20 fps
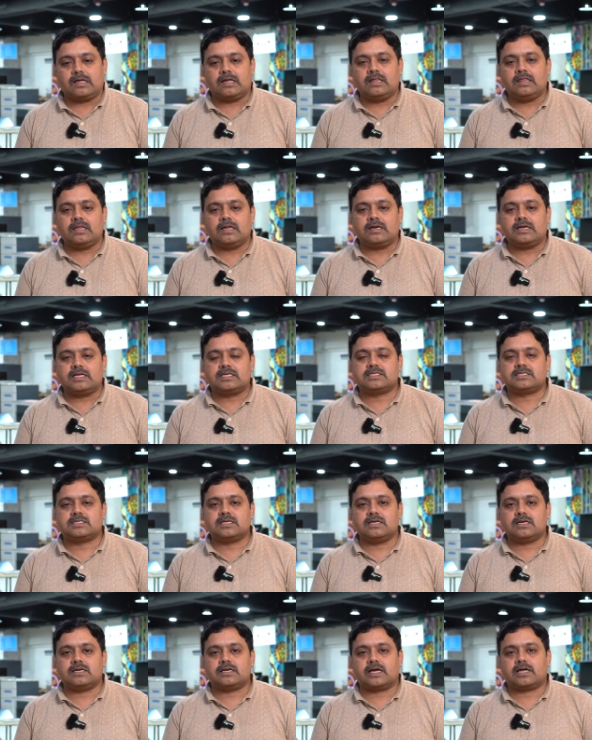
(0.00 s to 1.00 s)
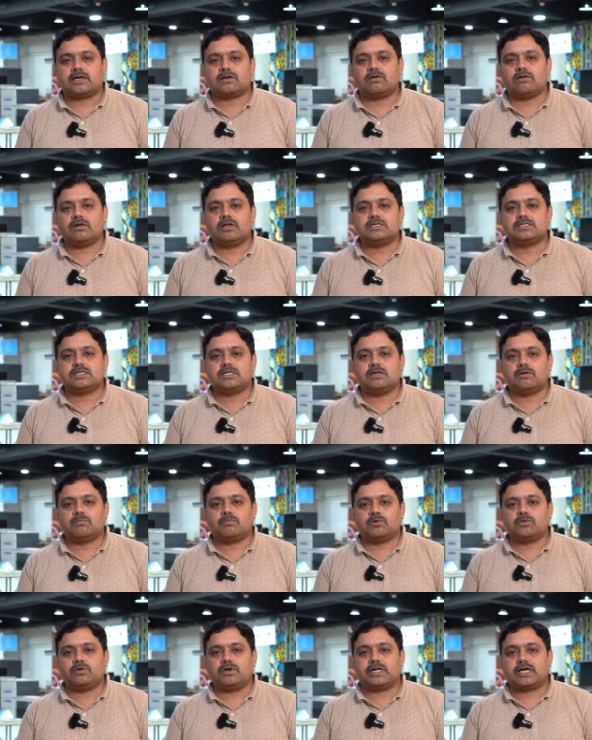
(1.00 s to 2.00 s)
இது டிஜிட்டல் டெக்னாலஜி இந்த
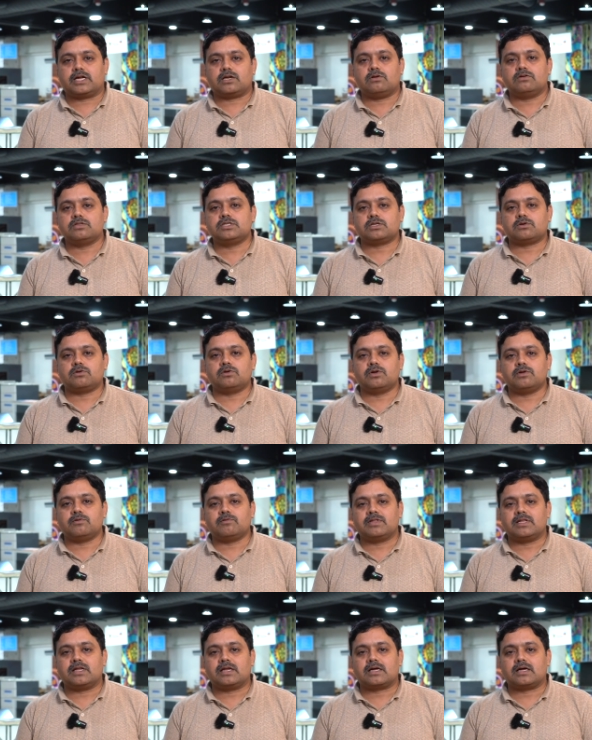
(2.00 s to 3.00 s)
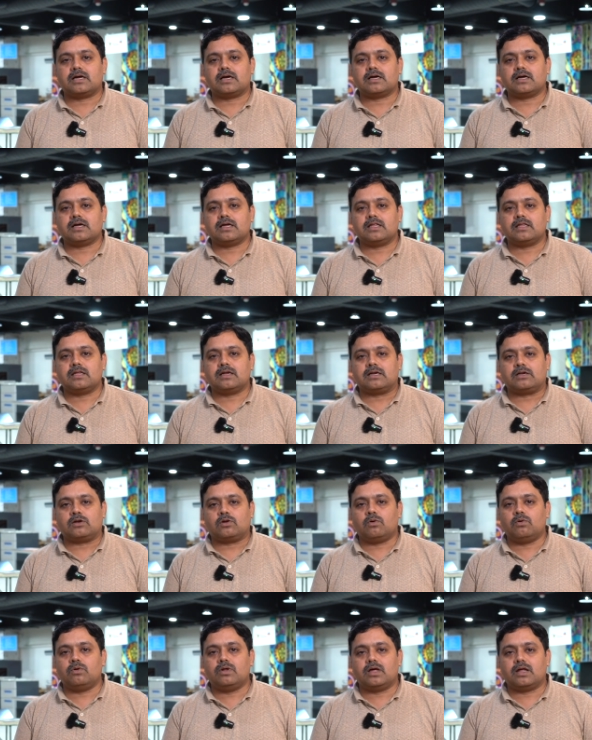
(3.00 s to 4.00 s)
புது டெக்னாலஜி கொண்டு வந்திருக்காங்க இது
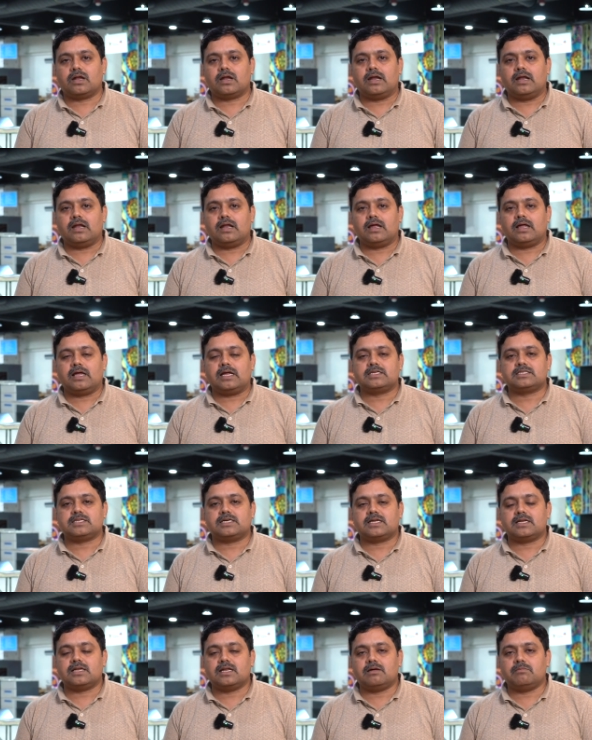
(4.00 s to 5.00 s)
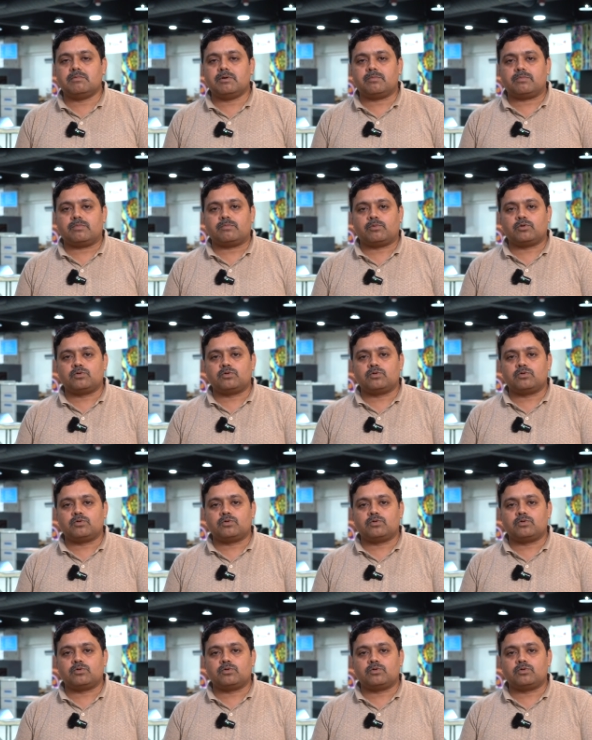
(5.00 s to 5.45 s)
டோனர் இல்லை இன்ஜெட் இல்லாமல்